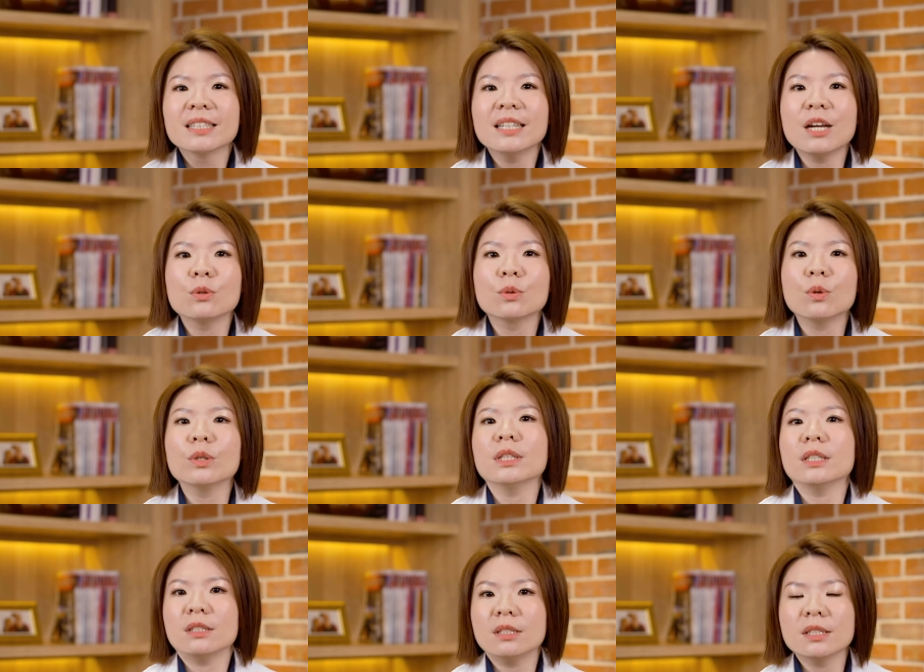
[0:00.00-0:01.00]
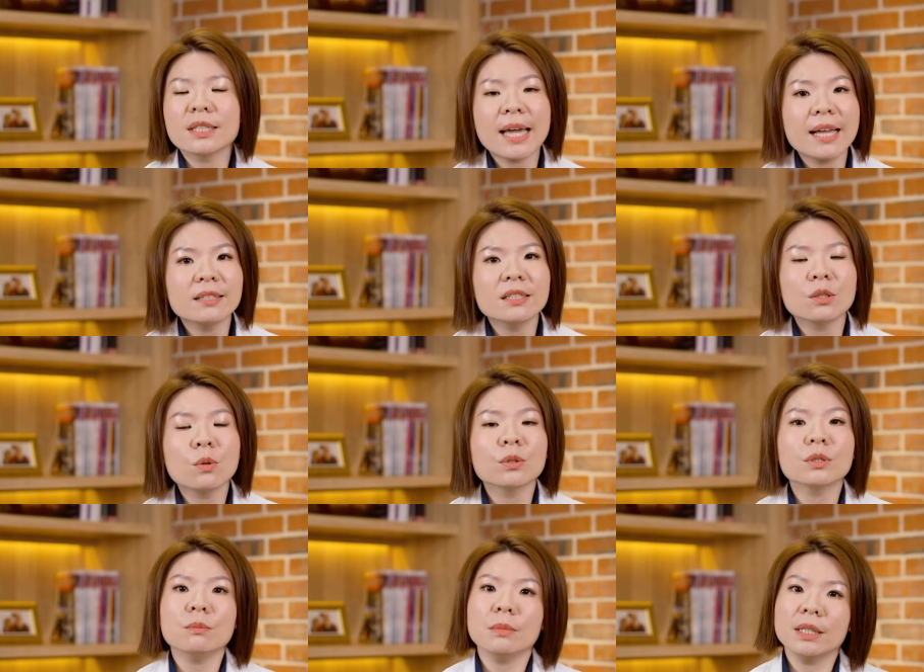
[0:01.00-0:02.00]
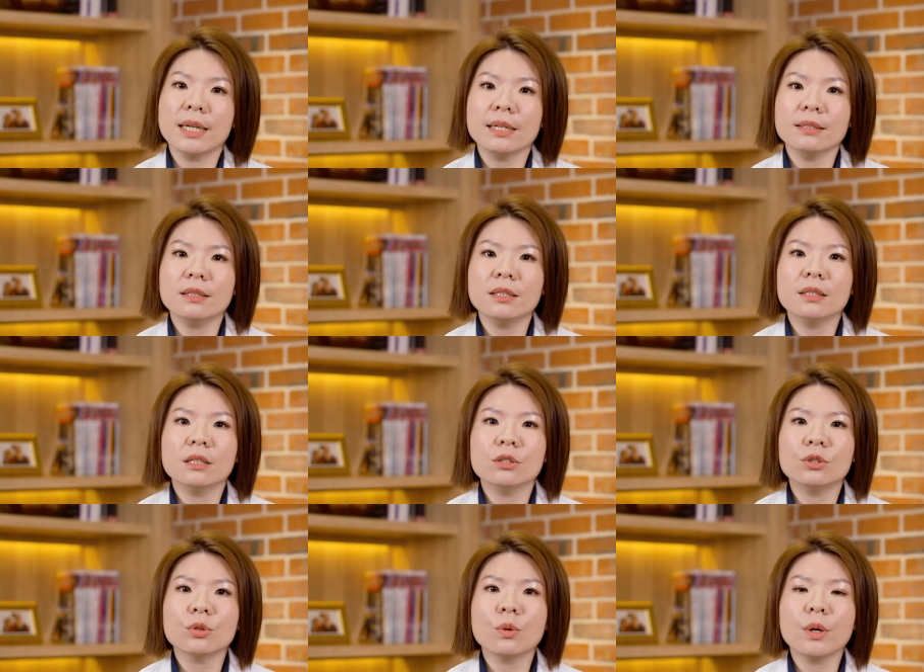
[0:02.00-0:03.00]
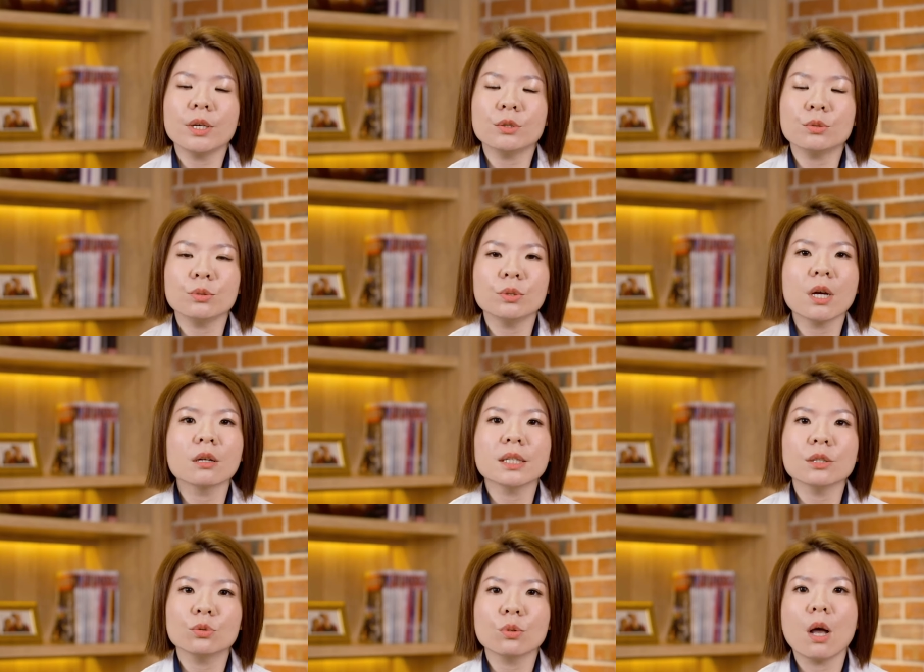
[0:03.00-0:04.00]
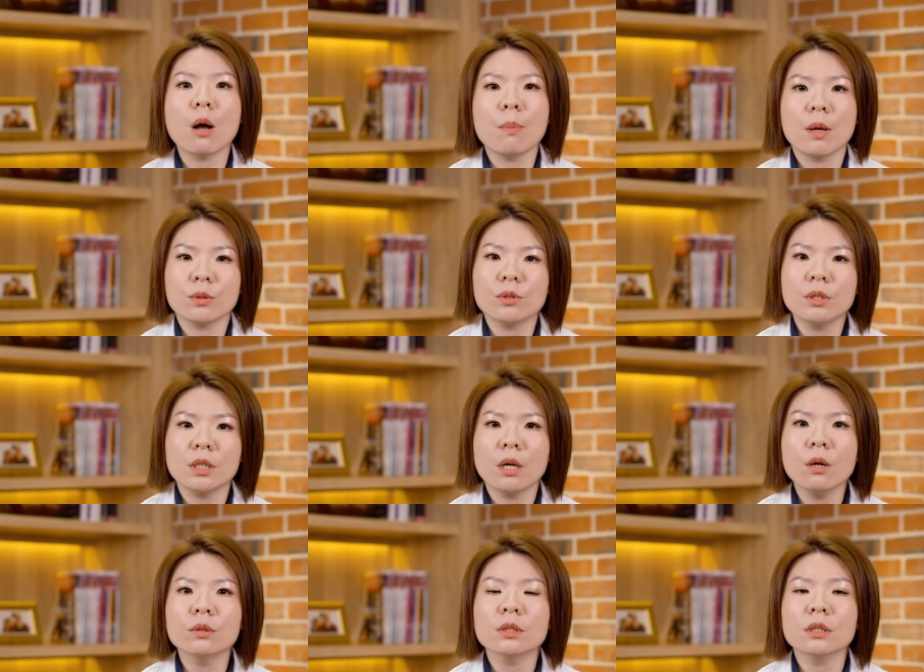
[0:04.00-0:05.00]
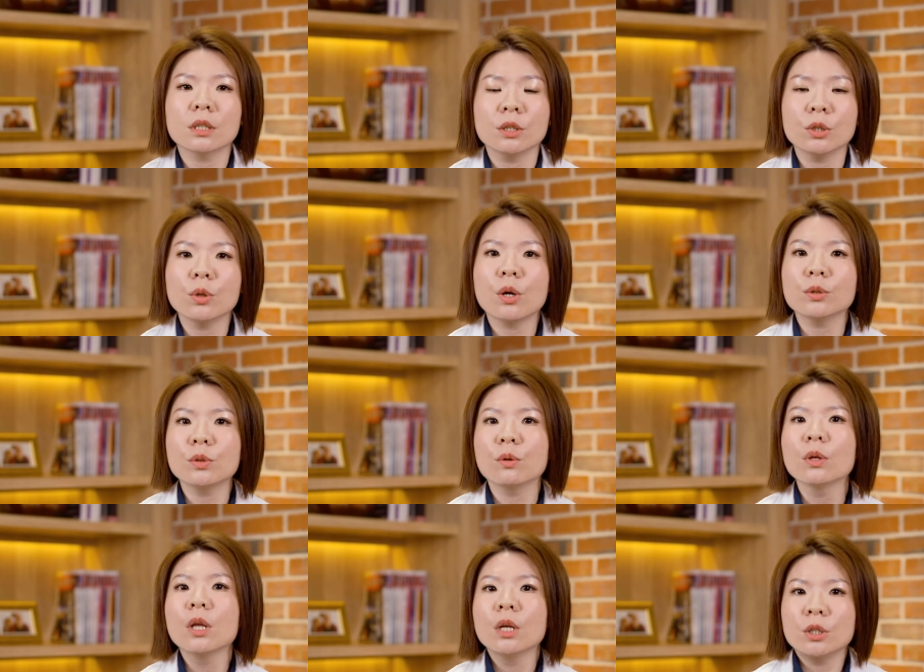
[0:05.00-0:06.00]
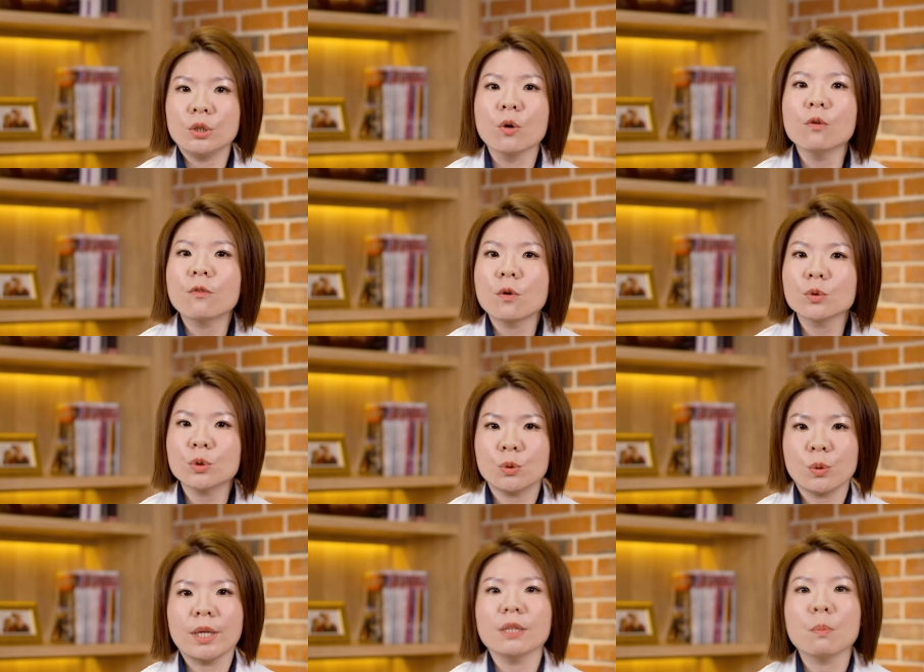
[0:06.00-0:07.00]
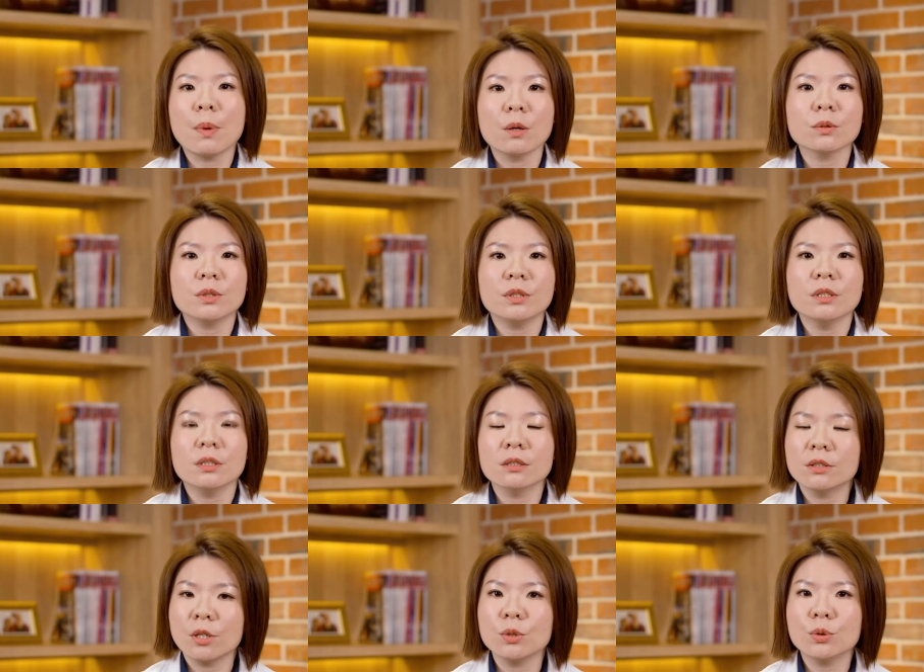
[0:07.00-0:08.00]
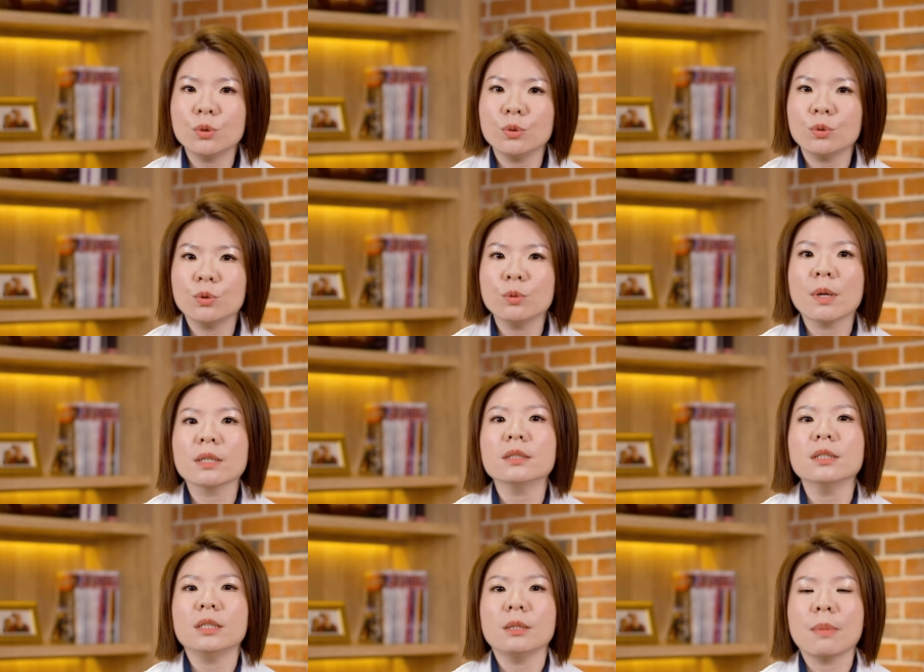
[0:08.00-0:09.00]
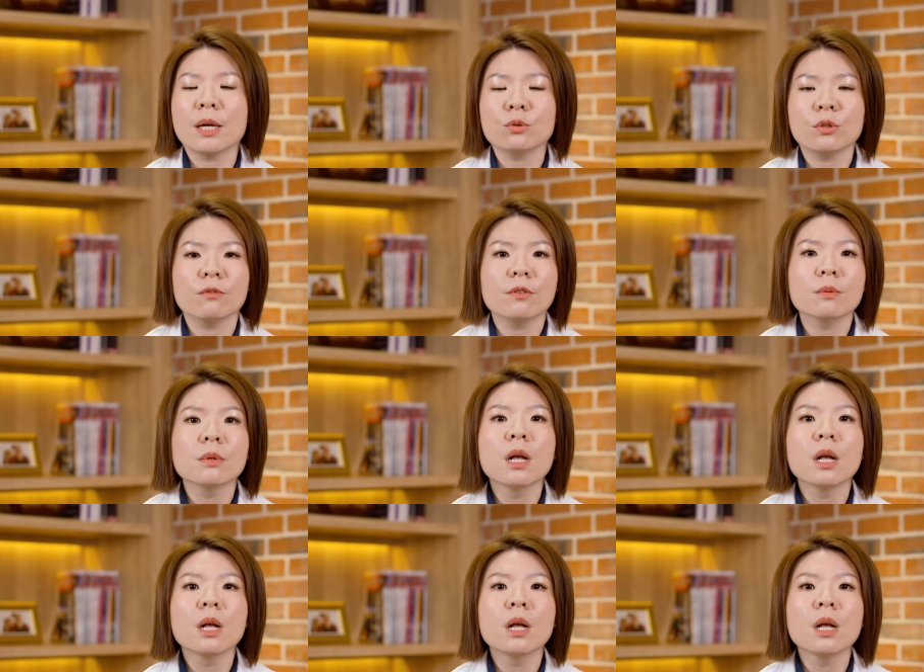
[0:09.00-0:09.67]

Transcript: 那如果你是干性或是敏感性呢，就会需要在做好保湿以后呢，可能又要用油封水保湿的程序去帮自己把水分